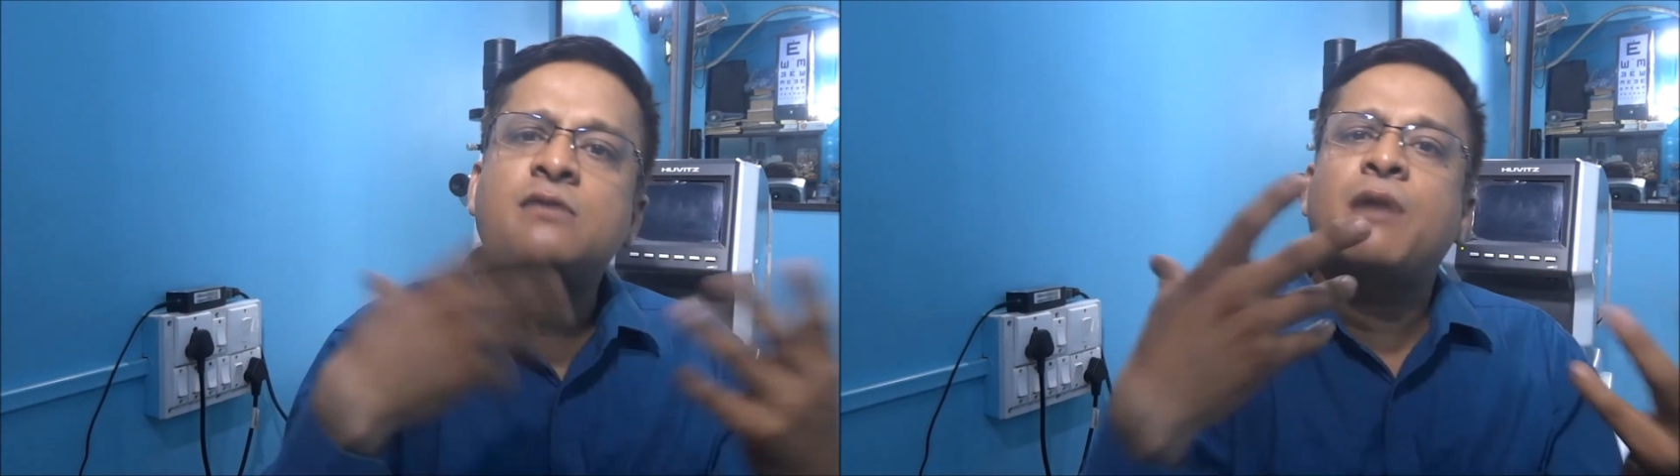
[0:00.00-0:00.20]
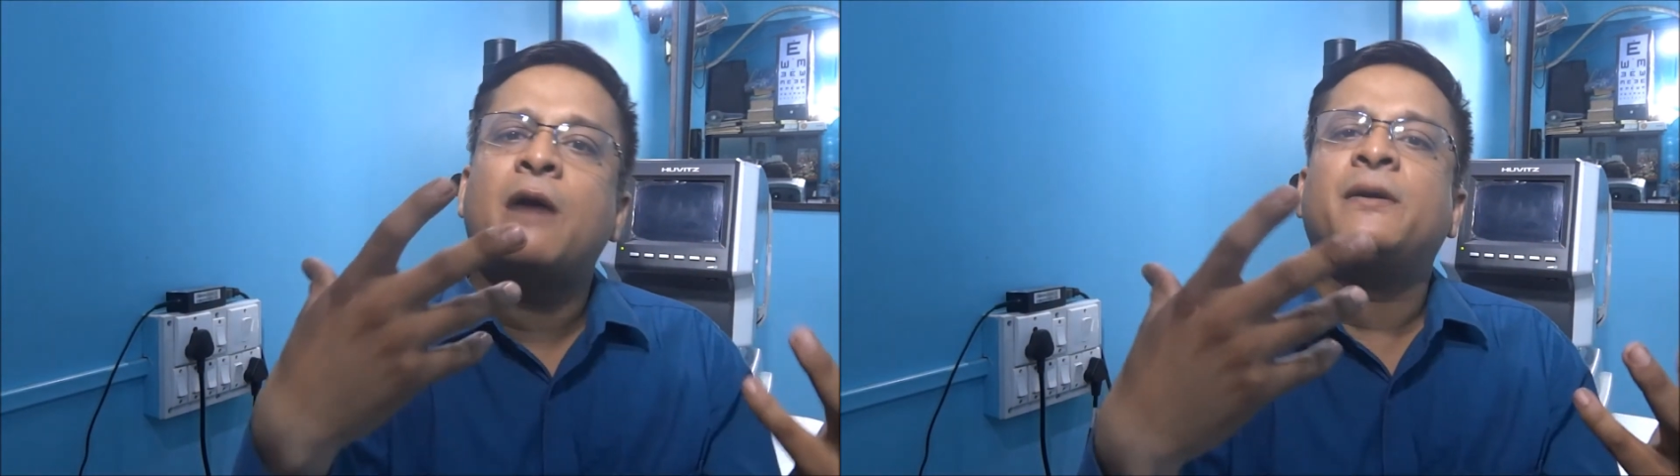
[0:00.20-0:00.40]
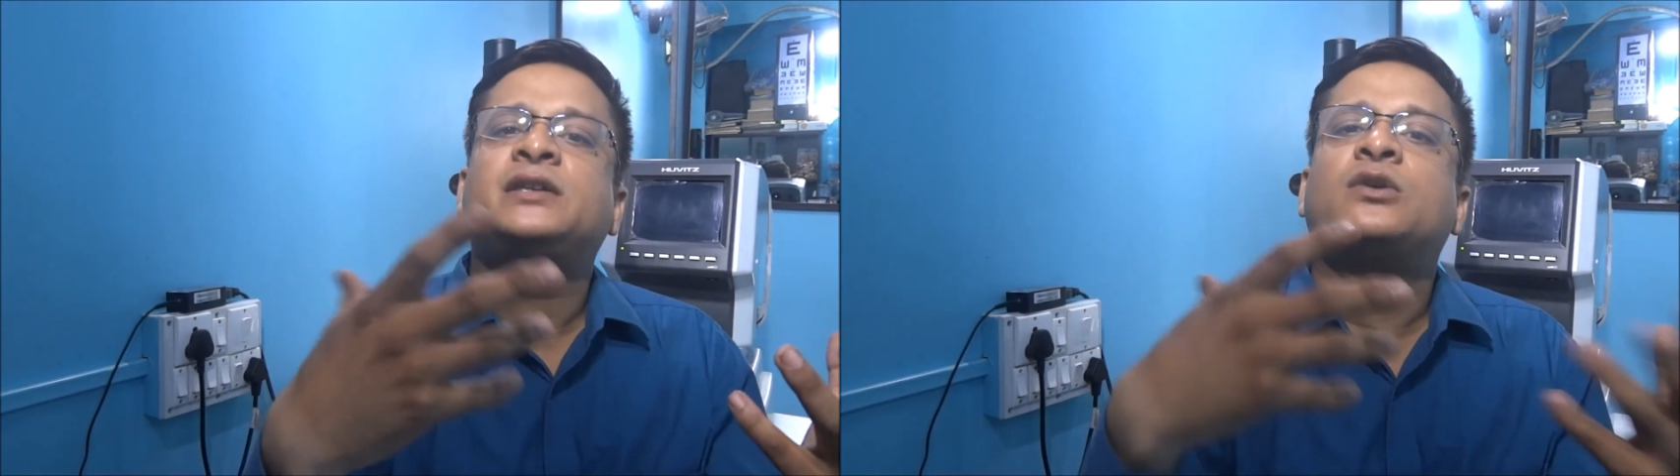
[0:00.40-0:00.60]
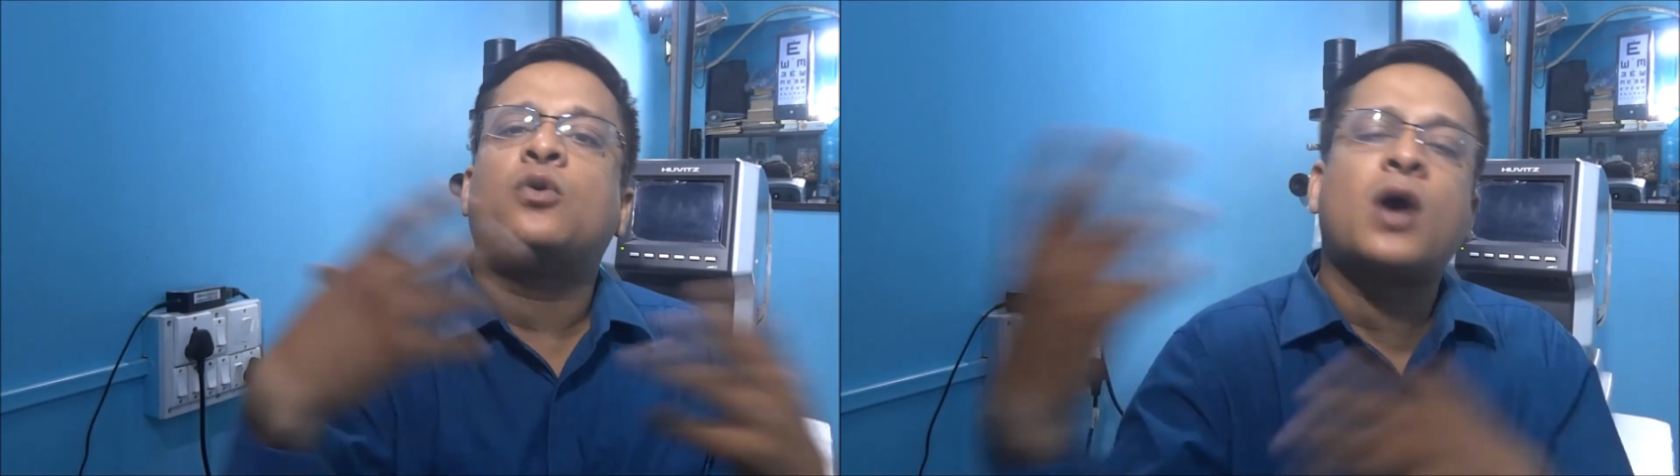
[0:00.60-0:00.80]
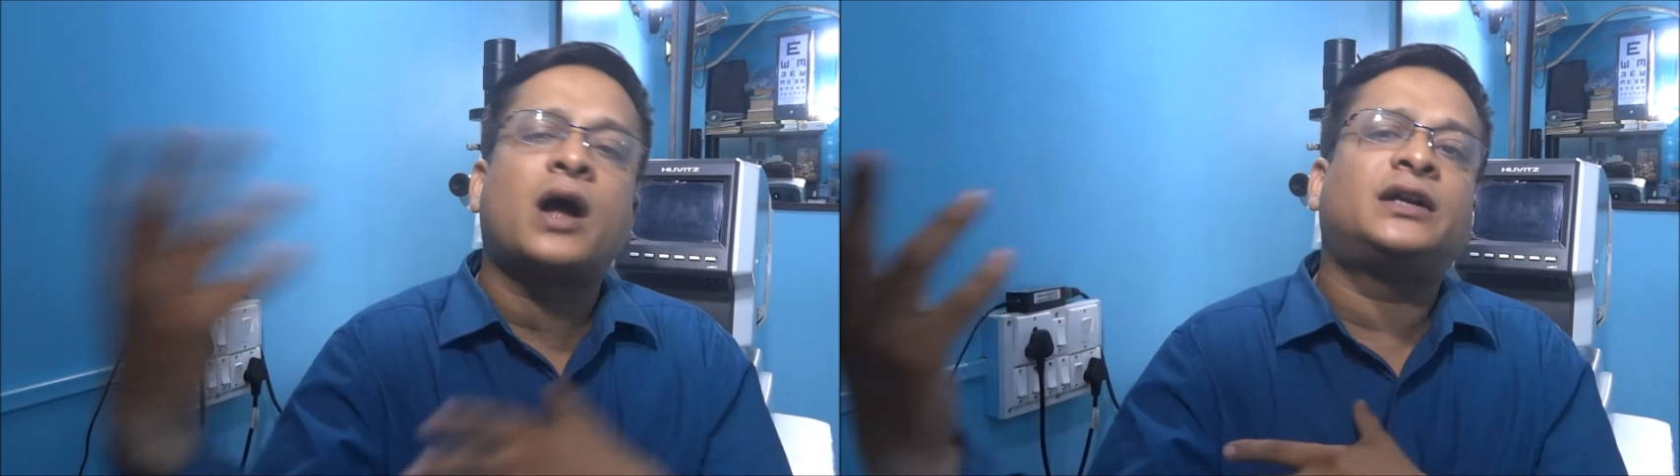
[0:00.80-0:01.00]
ভাবে যে
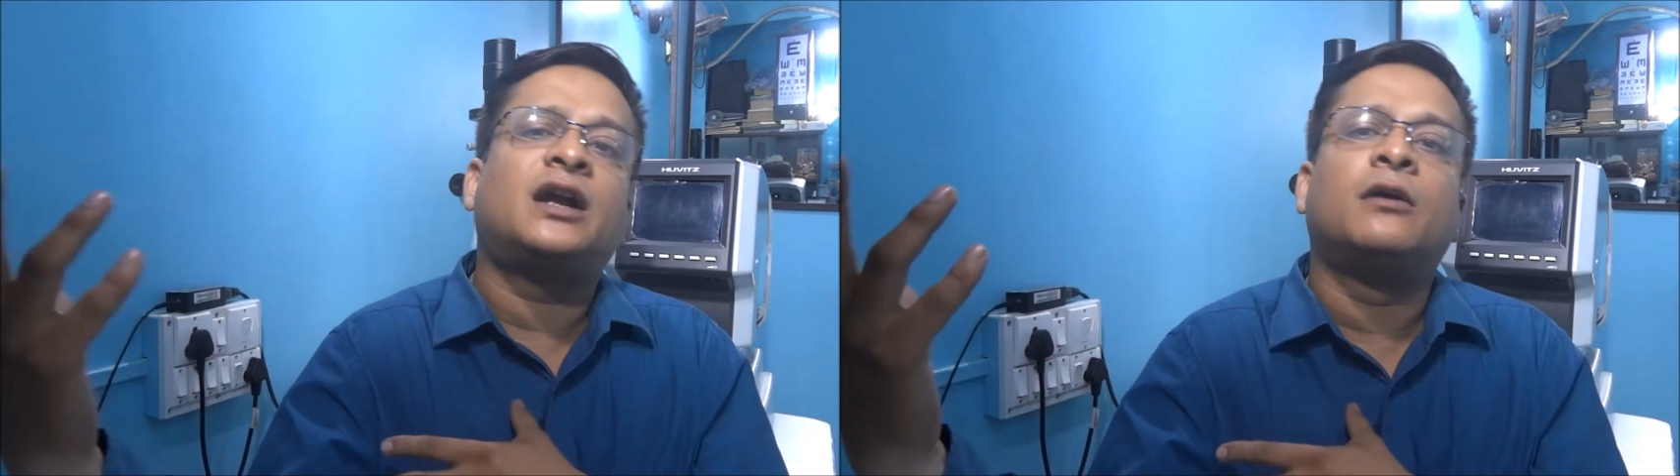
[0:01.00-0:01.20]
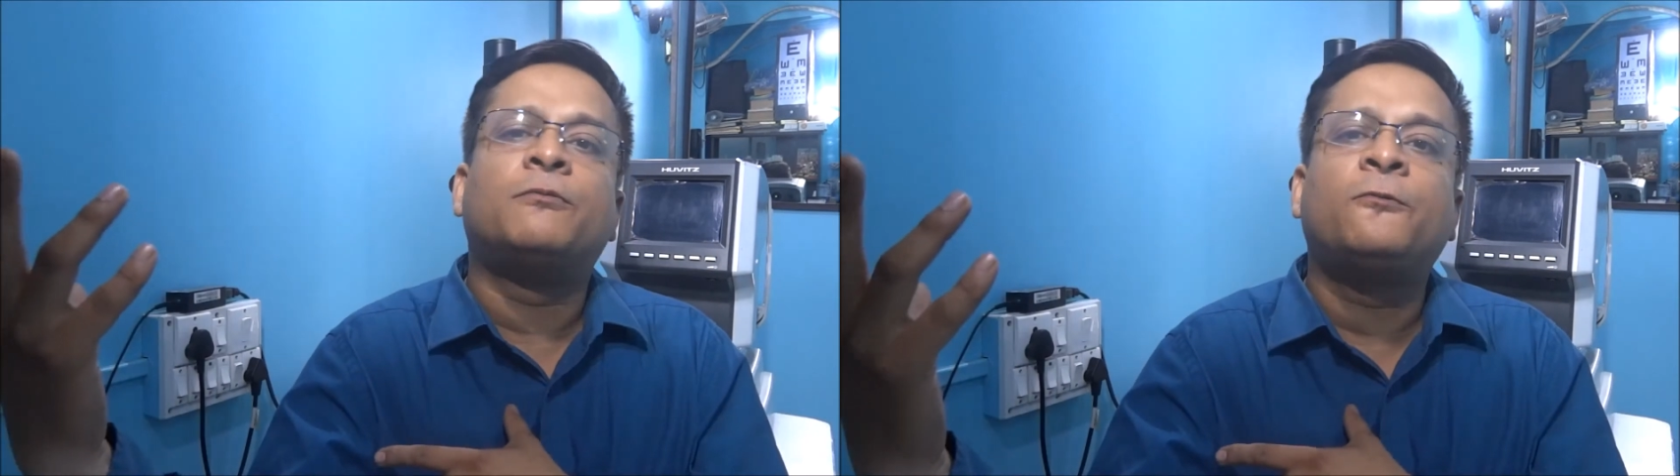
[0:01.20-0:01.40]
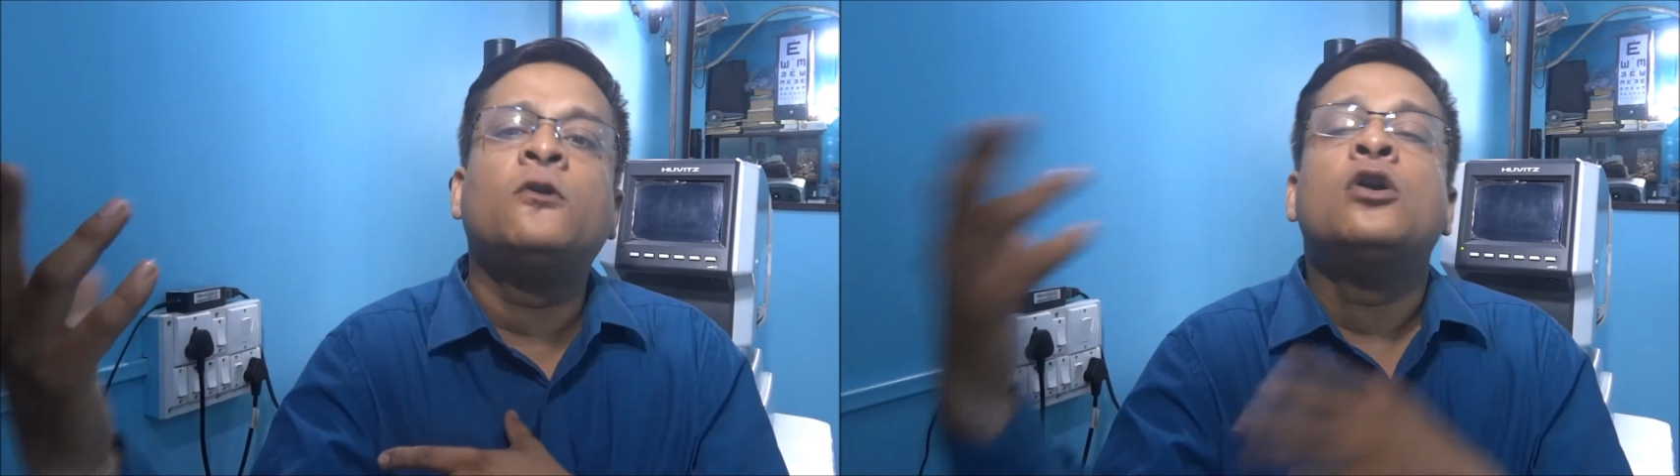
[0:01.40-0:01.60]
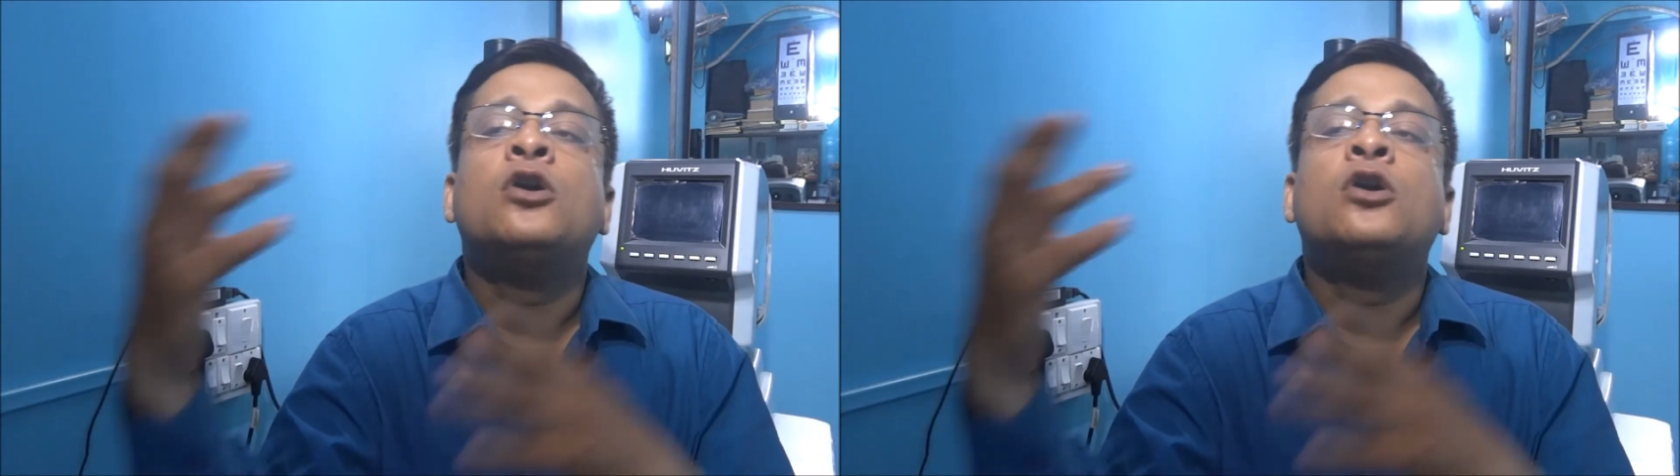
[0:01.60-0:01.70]
ও একটা হার্মফুল